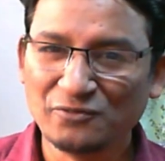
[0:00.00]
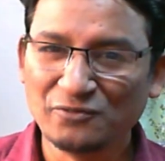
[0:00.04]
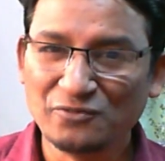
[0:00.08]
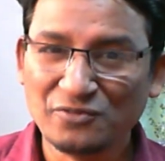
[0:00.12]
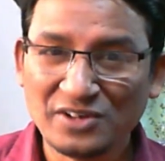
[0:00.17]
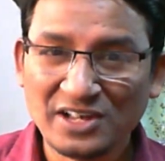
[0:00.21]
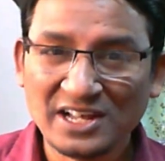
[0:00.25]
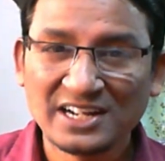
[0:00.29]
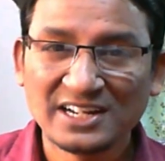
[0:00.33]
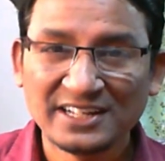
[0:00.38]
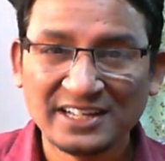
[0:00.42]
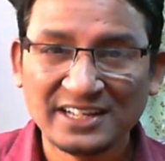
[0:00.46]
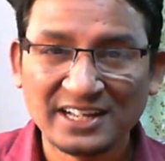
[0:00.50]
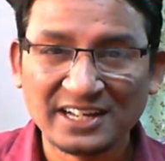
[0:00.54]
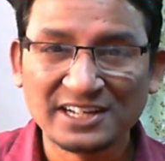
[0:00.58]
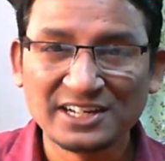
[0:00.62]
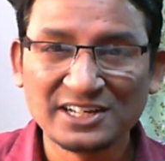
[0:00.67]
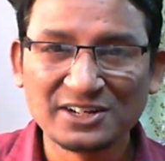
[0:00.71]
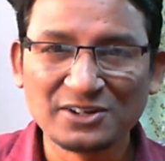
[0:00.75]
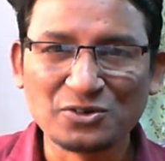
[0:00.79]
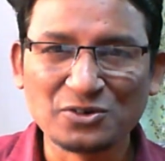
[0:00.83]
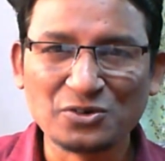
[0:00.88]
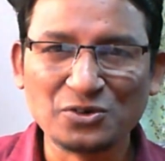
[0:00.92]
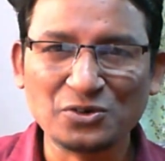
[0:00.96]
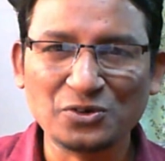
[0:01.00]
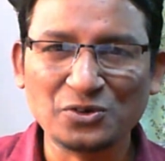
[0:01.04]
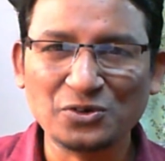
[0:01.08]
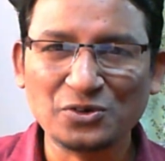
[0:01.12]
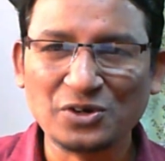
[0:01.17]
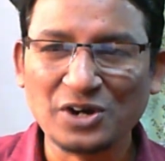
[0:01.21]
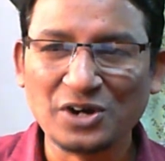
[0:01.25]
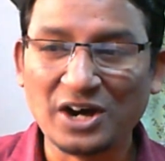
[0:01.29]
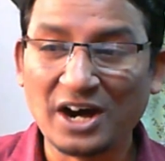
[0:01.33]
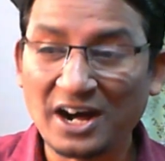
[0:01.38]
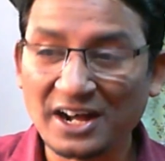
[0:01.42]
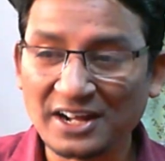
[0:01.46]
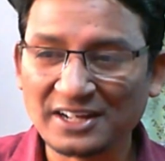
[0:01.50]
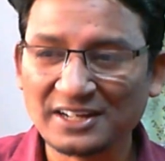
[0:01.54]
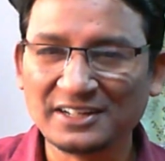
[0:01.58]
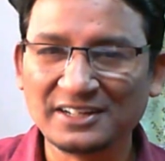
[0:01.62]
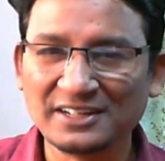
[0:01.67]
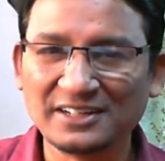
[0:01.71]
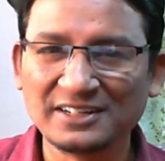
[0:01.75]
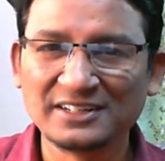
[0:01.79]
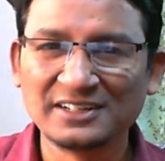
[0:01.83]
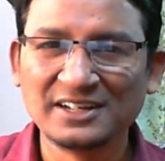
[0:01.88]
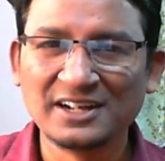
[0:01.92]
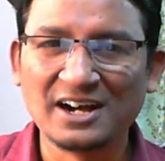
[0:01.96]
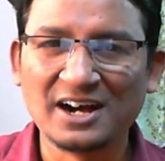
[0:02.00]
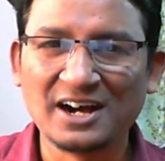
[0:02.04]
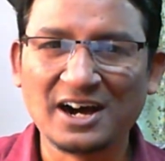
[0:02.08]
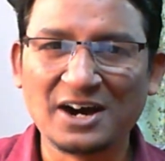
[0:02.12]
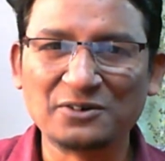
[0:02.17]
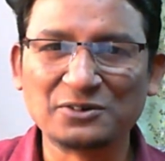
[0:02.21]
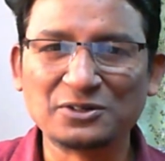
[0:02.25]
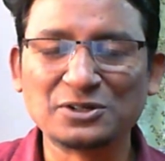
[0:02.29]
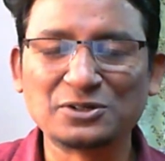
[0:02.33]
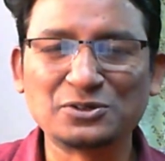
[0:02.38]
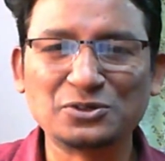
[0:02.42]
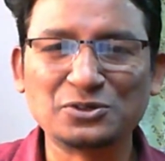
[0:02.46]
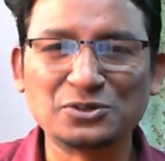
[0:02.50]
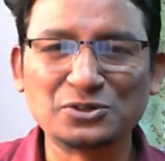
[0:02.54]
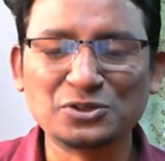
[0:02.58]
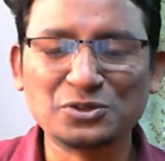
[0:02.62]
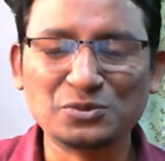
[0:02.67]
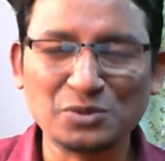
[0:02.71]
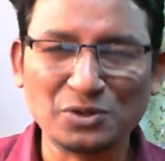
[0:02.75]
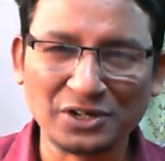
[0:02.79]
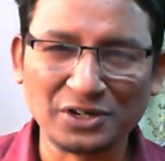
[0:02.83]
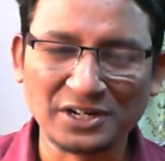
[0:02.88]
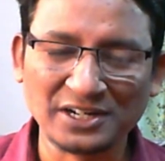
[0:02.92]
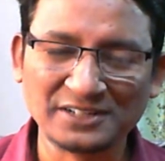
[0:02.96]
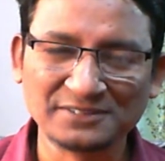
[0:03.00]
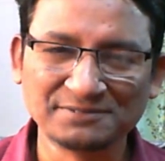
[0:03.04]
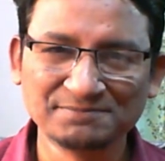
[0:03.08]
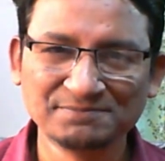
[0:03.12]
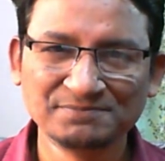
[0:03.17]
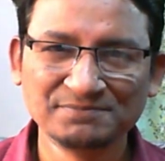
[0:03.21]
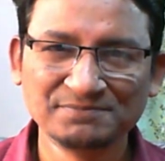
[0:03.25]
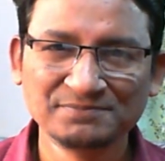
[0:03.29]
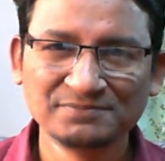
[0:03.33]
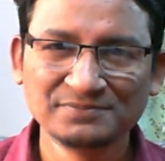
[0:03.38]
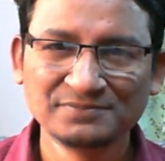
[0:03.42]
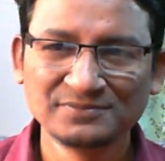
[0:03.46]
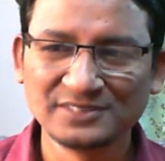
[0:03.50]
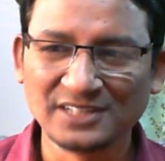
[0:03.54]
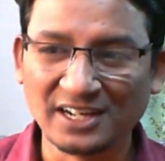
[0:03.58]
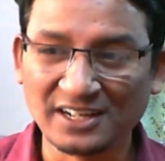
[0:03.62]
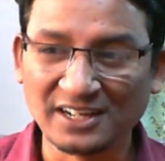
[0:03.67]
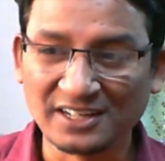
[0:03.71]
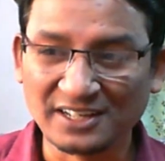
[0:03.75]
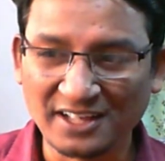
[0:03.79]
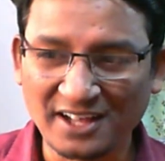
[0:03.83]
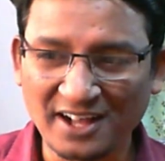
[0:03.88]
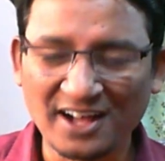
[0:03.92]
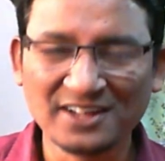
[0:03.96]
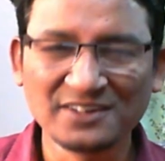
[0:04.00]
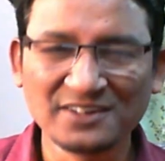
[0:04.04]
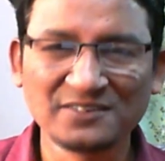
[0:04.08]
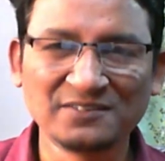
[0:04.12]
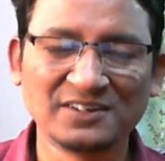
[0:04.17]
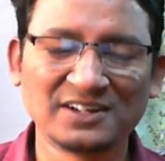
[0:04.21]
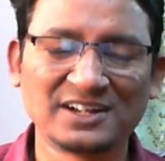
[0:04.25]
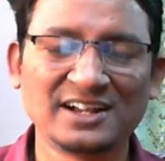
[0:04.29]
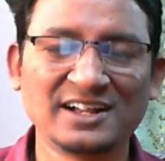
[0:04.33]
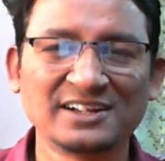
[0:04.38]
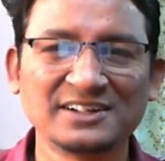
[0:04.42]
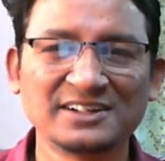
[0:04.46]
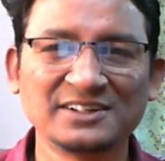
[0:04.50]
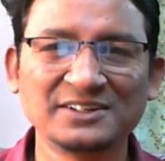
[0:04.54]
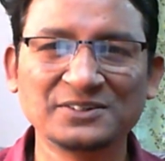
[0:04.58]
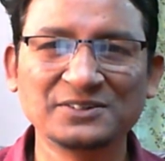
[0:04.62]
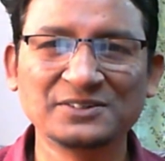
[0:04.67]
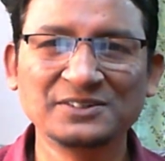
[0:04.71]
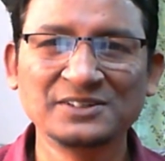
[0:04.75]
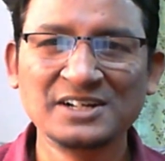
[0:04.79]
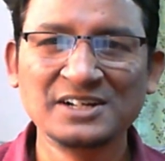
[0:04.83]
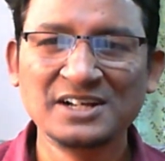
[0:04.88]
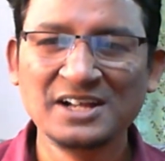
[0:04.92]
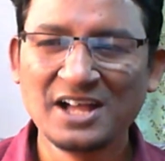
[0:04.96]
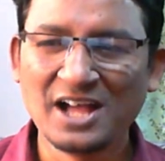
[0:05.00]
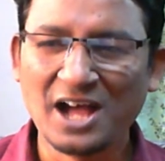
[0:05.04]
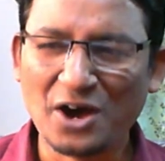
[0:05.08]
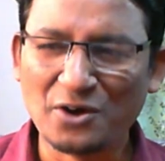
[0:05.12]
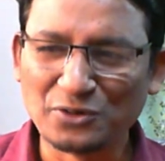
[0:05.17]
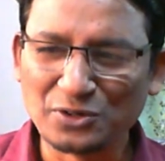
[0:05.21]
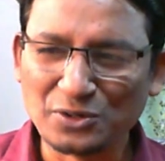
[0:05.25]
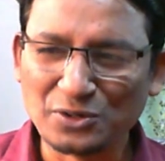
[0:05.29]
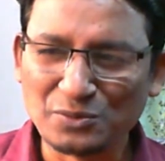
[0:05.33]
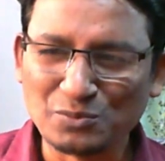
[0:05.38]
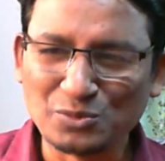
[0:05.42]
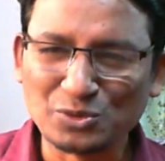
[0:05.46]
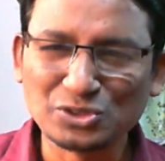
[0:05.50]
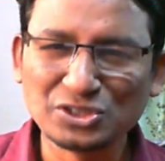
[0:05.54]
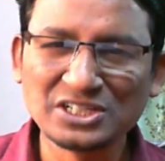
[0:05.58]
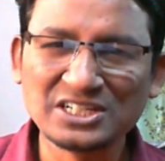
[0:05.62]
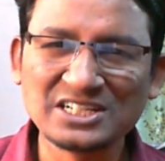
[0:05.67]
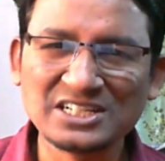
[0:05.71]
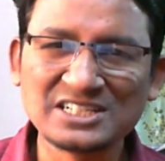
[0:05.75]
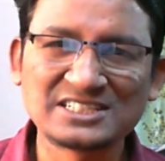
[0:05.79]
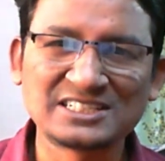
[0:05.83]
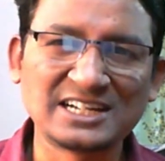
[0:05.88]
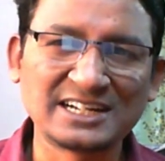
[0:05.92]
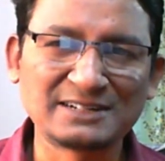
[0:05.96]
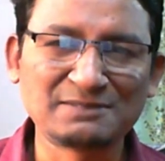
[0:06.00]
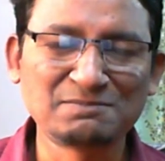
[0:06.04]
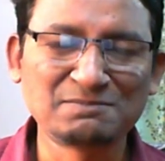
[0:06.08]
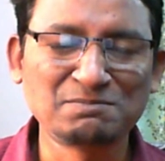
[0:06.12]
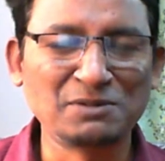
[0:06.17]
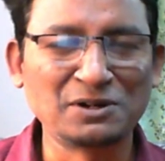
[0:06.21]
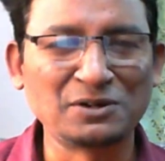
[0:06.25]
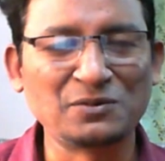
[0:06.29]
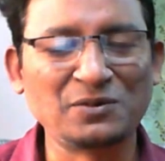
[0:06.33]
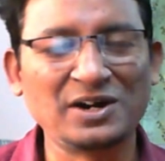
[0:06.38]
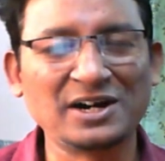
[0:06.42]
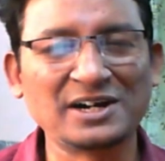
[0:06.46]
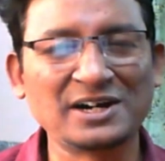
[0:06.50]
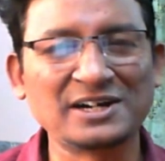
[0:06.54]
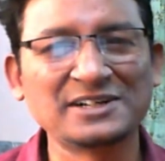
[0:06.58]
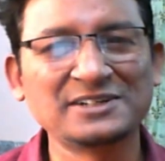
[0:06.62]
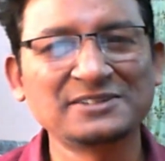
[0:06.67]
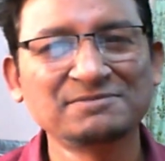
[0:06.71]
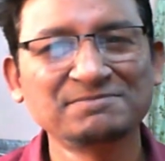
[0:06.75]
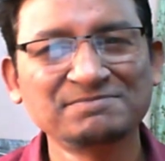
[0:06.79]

வேலை எங்கே இருக்கோ அங்கே அவங்கள கொண்டு போக அங்கே யார் வராங்களோ அவங்கள முதல்ல செலக்ட் பண்ணுவாங்க